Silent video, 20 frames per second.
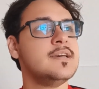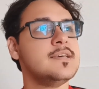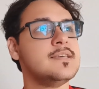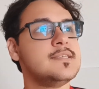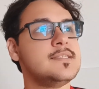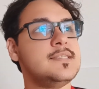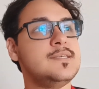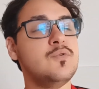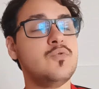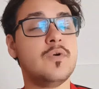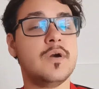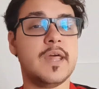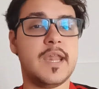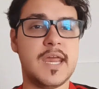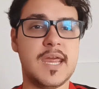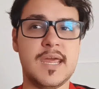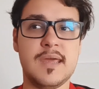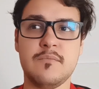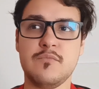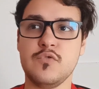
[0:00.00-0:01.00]
Se o
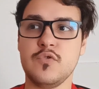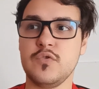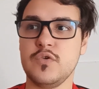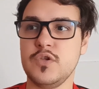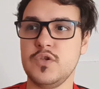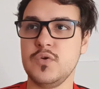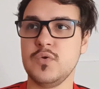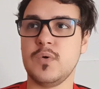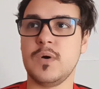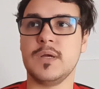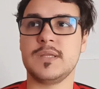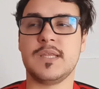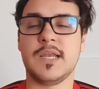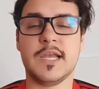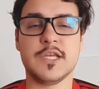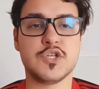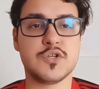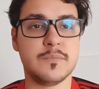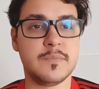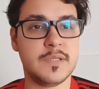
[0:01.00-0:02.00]
Grêmio e o
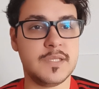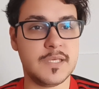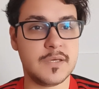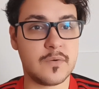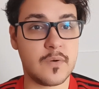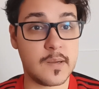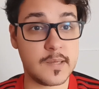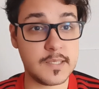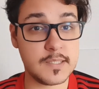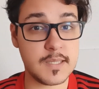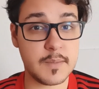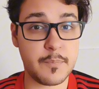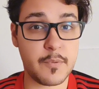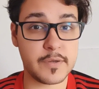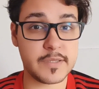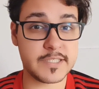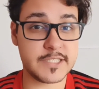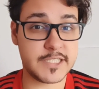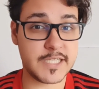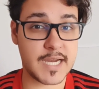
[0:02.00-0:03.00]
Atlético Mineiro ainda
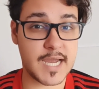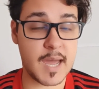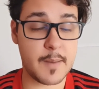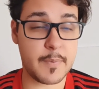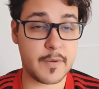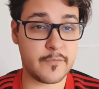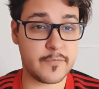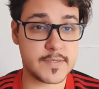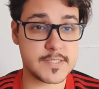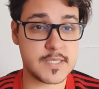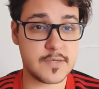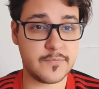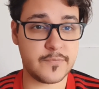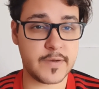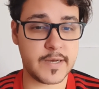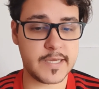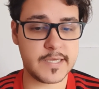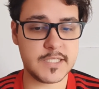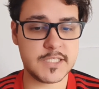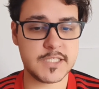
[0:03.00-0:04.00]
podem chegar para fazer
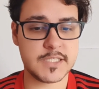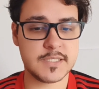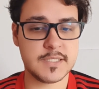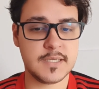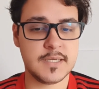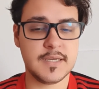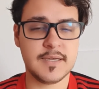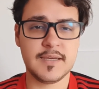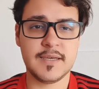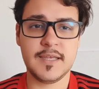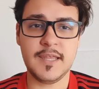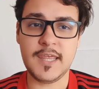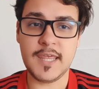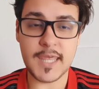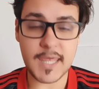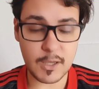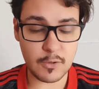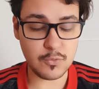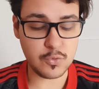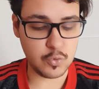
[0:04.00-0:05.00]
frente.
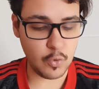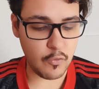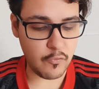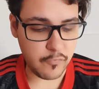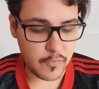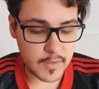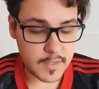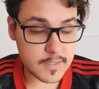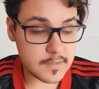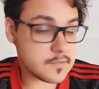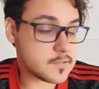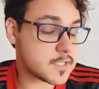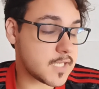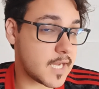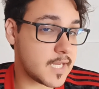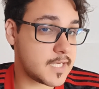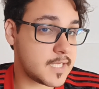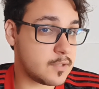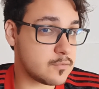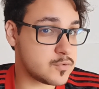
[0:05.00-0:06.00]
Eu tô falando já
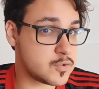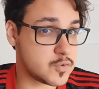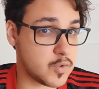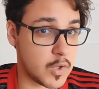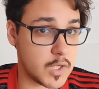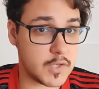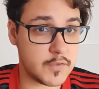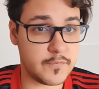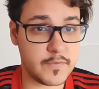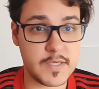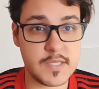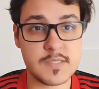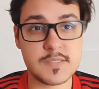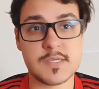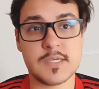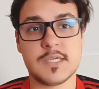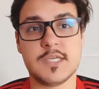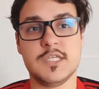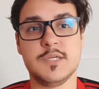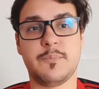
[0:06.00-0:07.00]
aqui uns dois vídeos
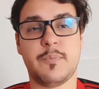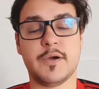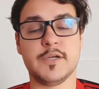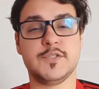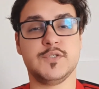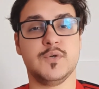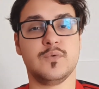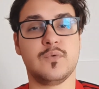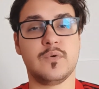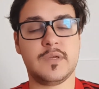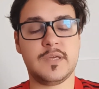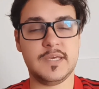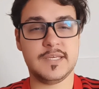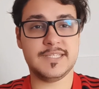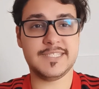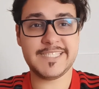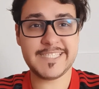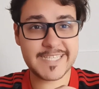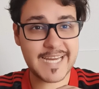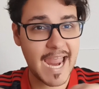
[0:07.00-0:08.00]
aqui de pós-jogo que
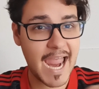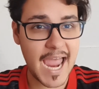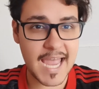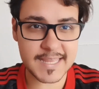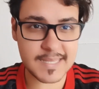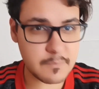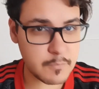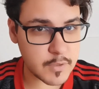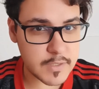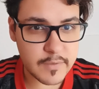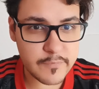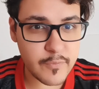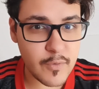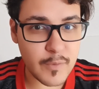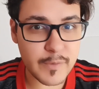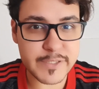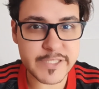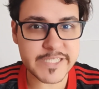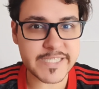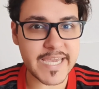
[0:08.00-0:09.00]
descarta Botafogo,
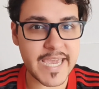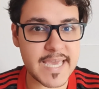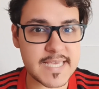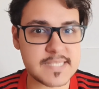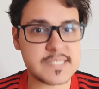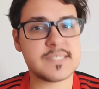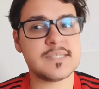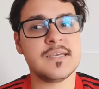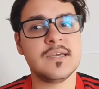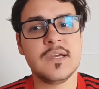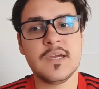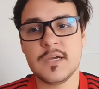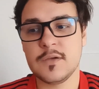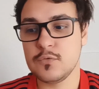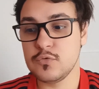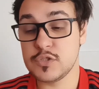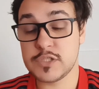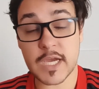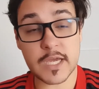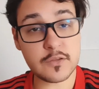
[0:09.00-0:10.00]
esquece. Do
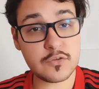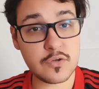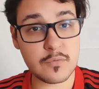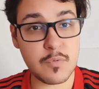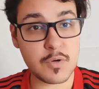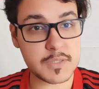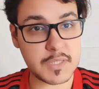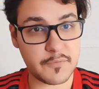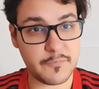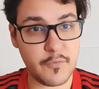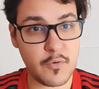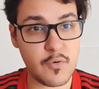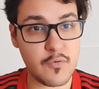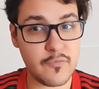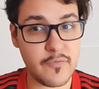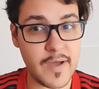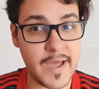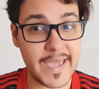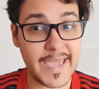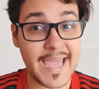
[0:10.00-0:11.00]
jeito que o Botafogo
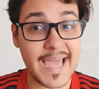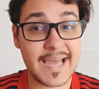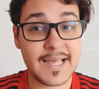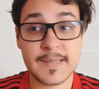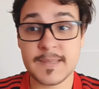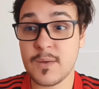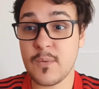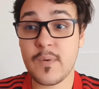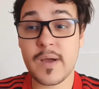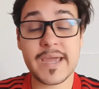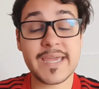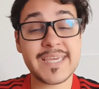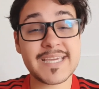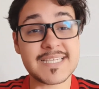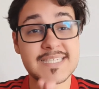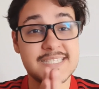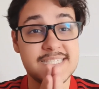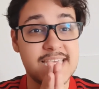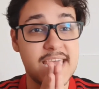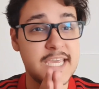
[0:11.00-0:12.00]
vai, não ganha
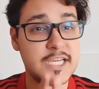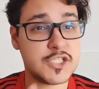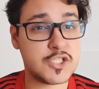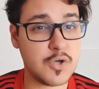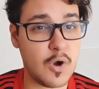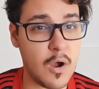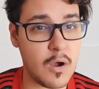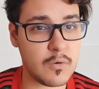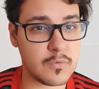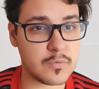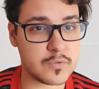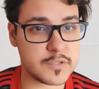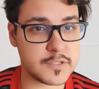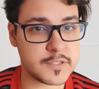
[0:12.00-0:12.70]
seis jogos.